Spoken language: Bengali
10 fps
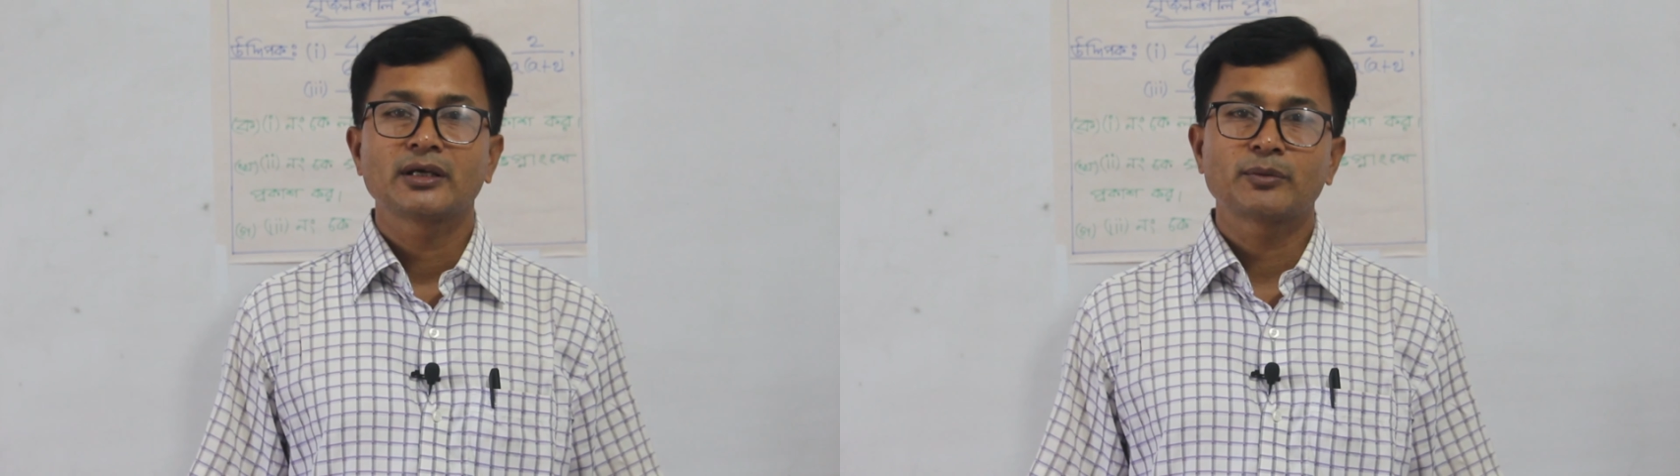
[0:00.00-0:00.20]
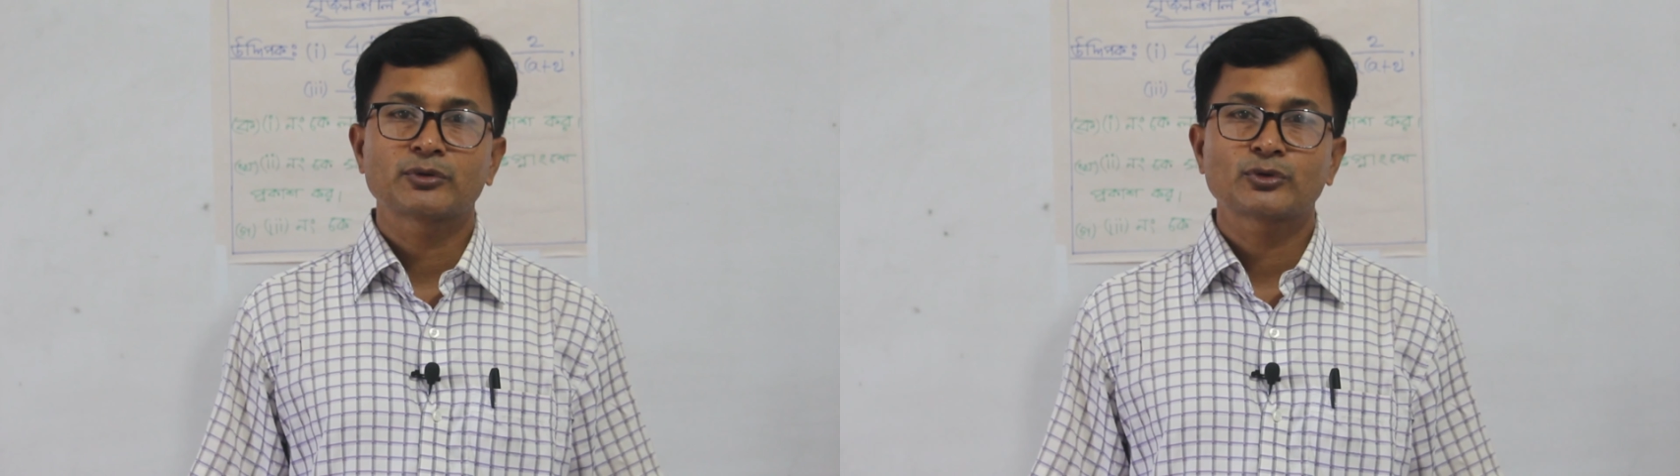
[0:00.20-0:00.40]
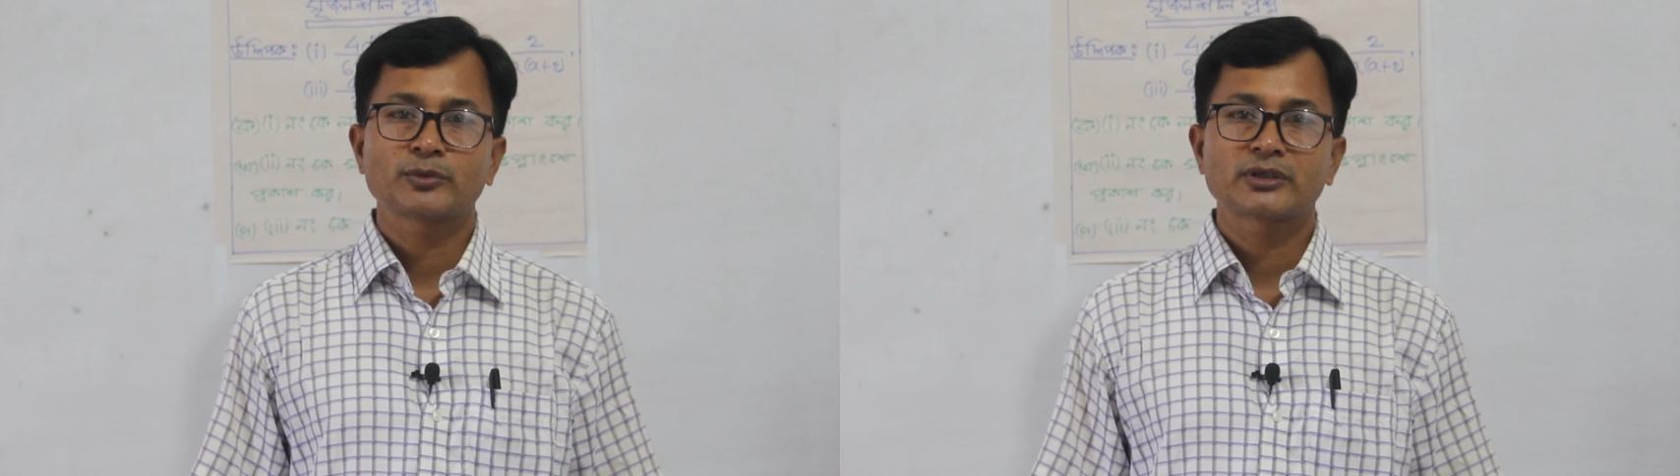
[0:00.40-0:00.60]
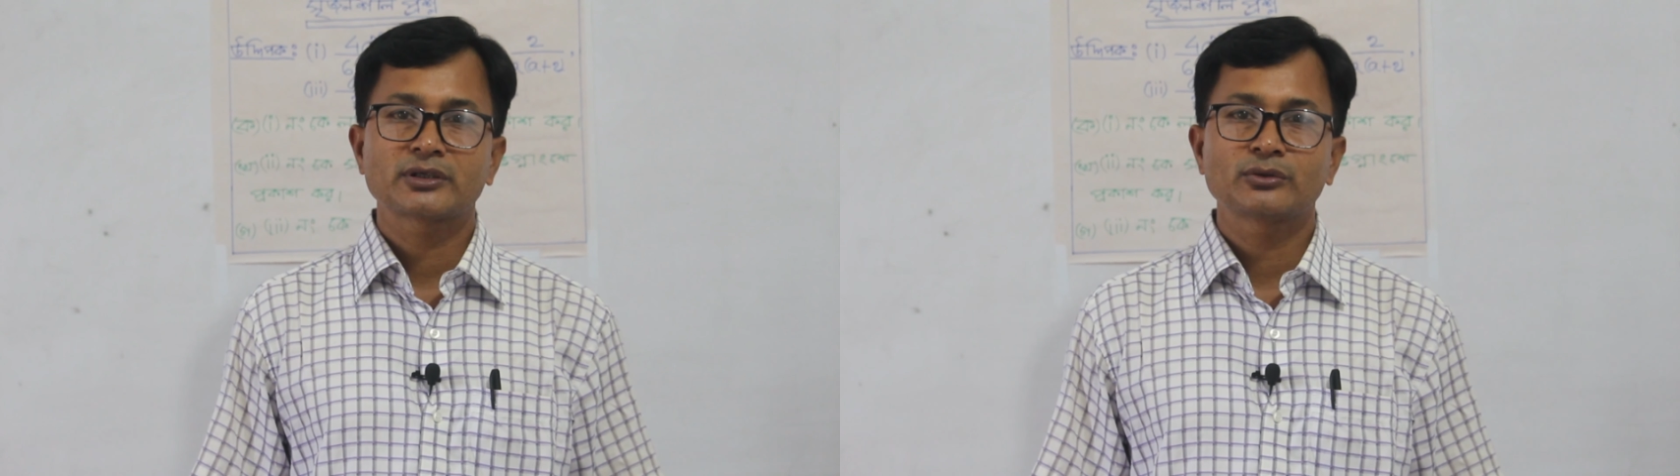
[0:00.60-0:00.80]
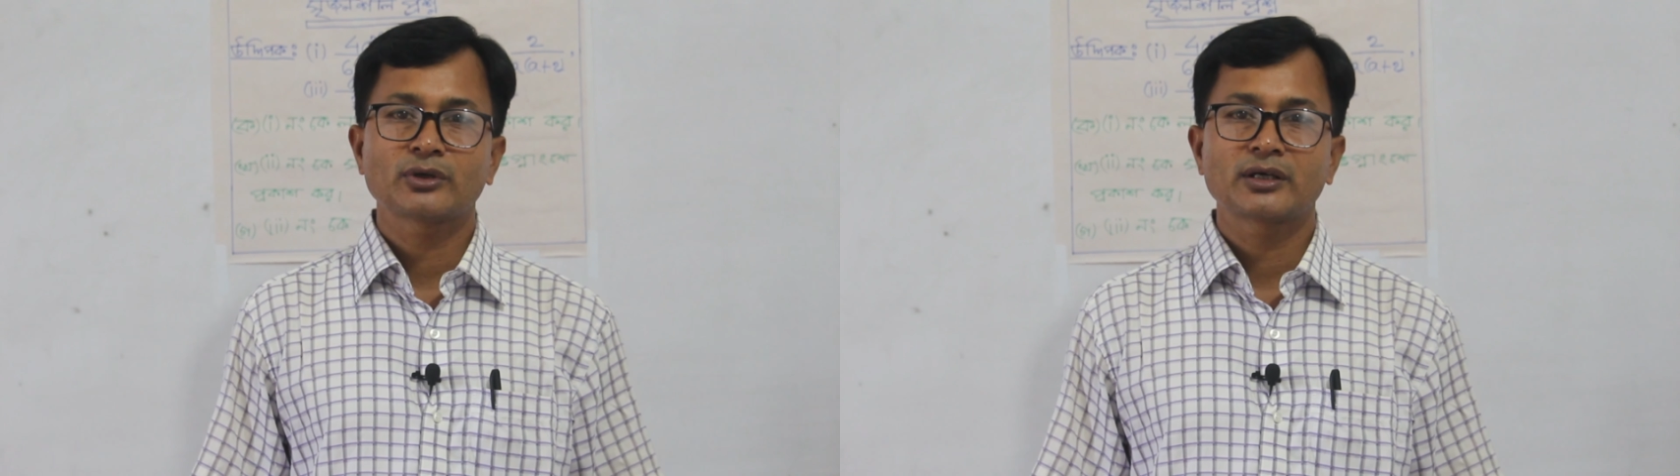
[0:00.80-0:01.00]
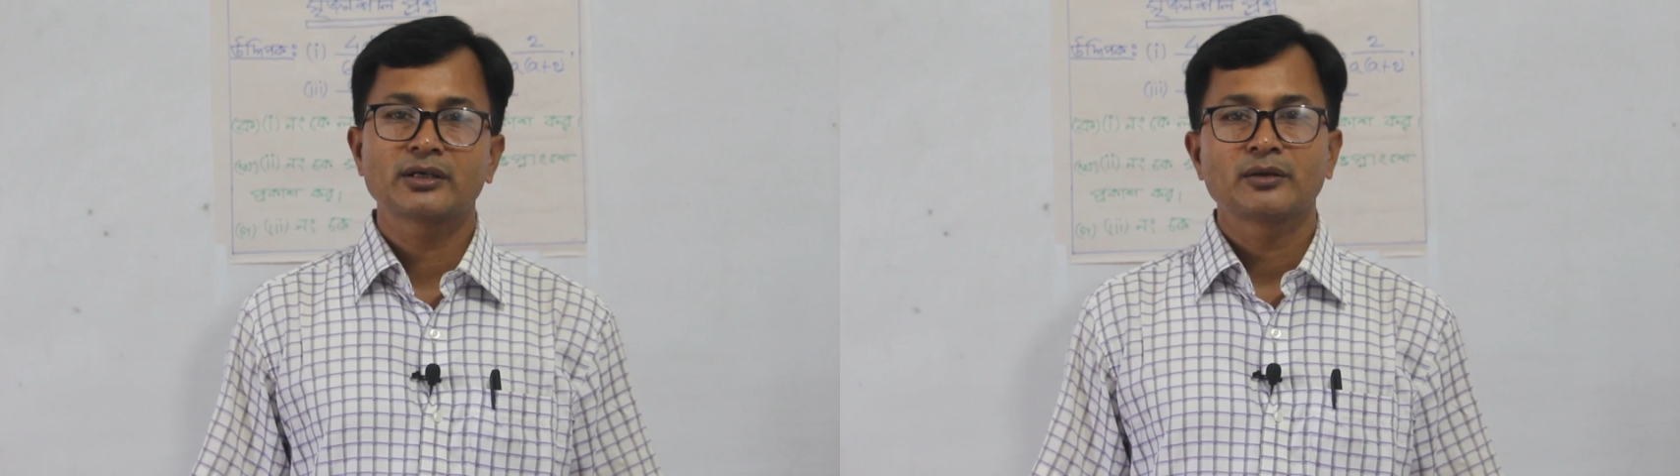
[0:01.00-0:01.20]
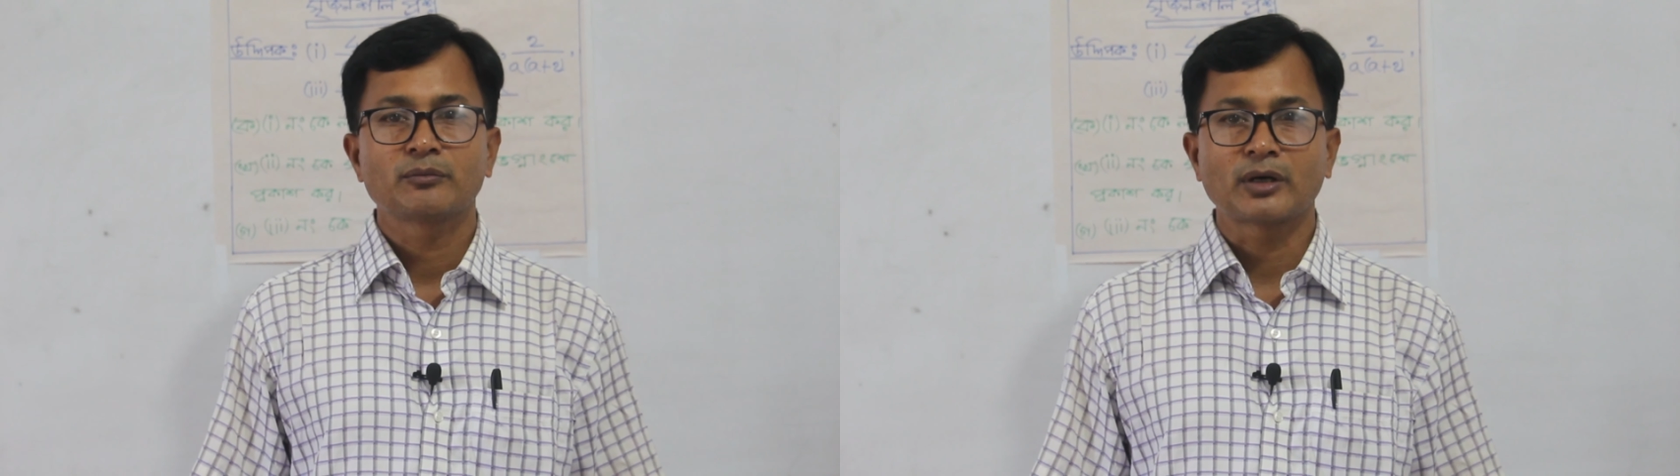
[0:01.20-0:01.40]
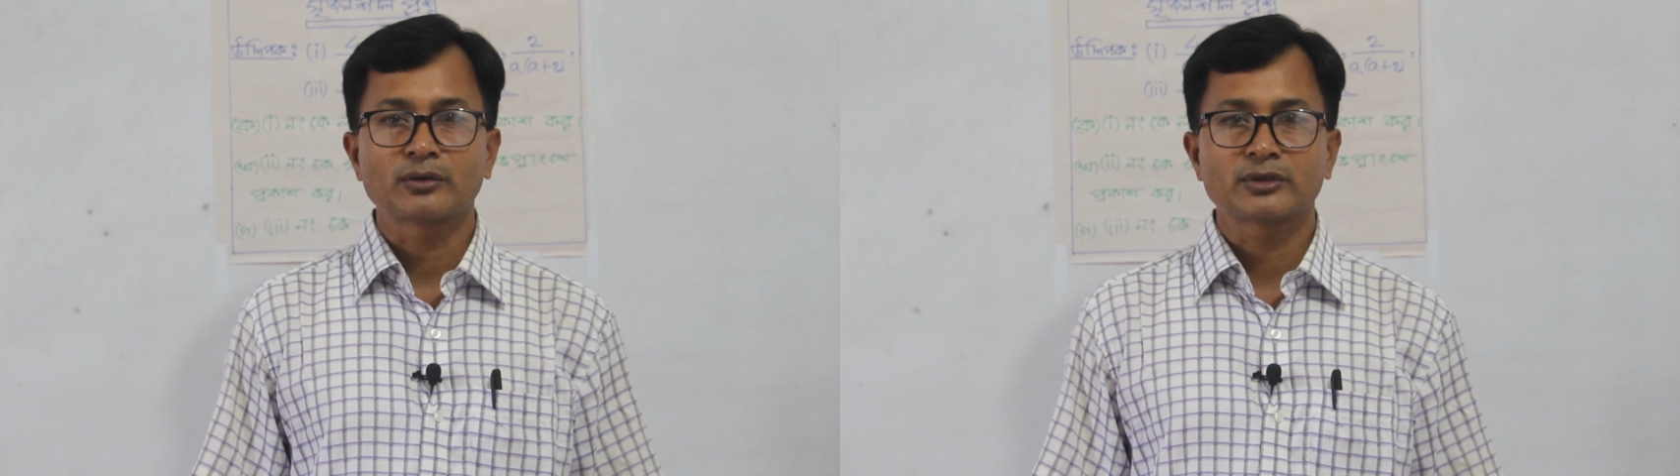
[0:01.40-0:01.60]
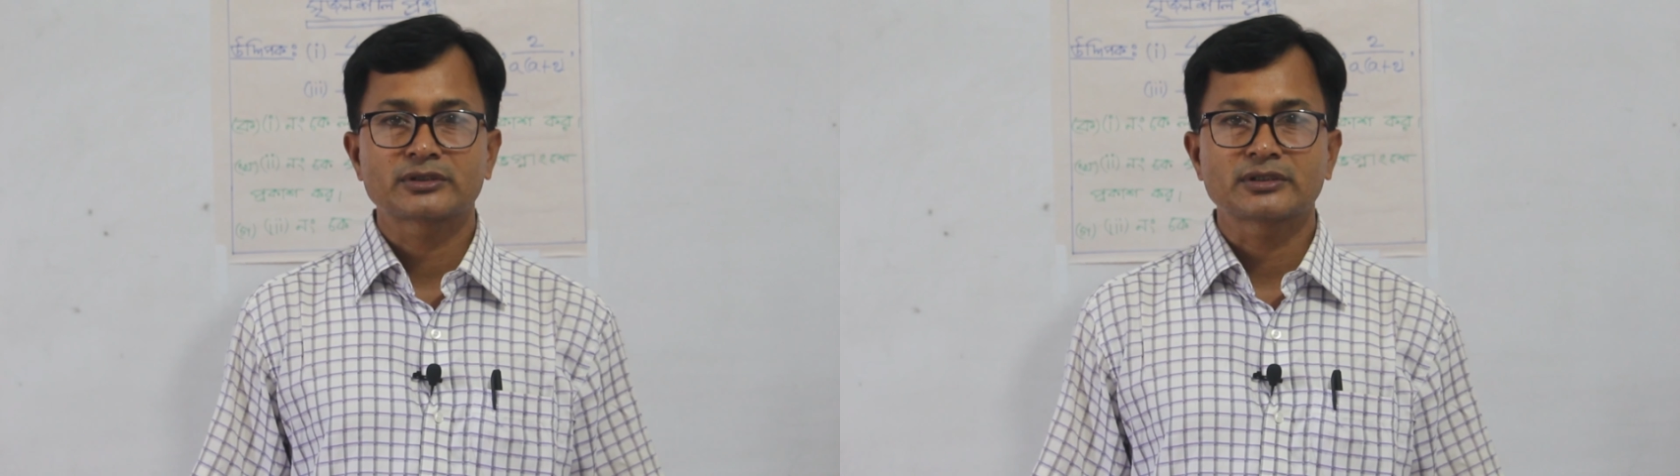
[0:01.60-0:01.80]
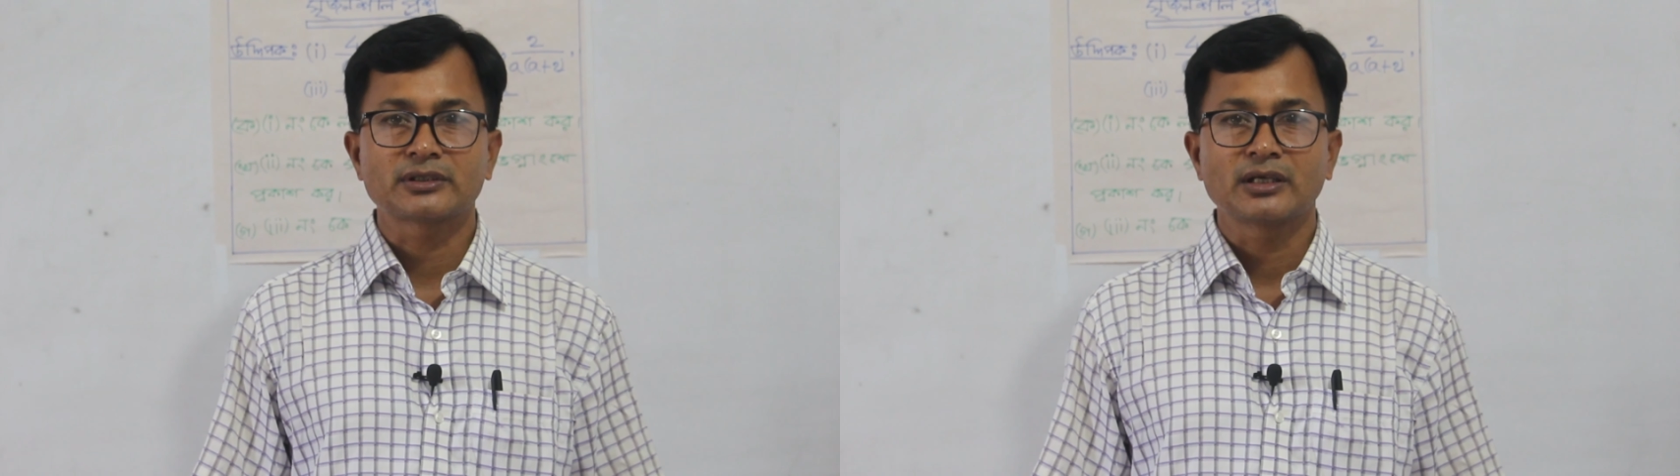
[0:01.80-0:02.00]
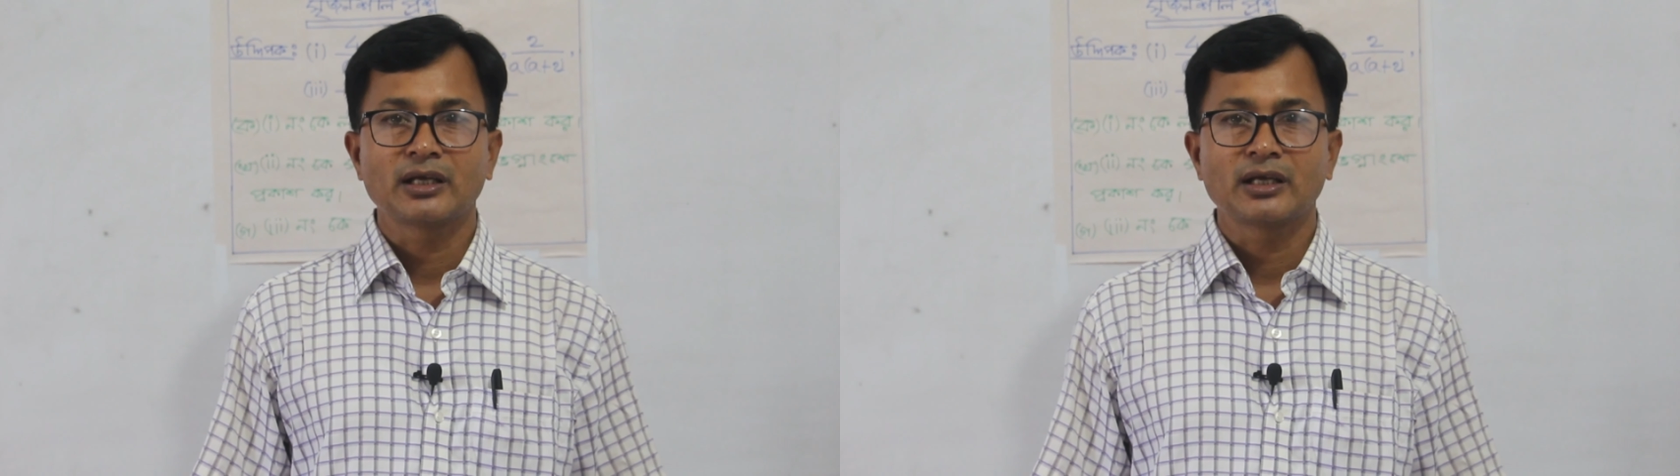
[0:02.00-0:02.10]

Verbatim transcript: এবং তোমাদের দোয়ায় ভালো আছি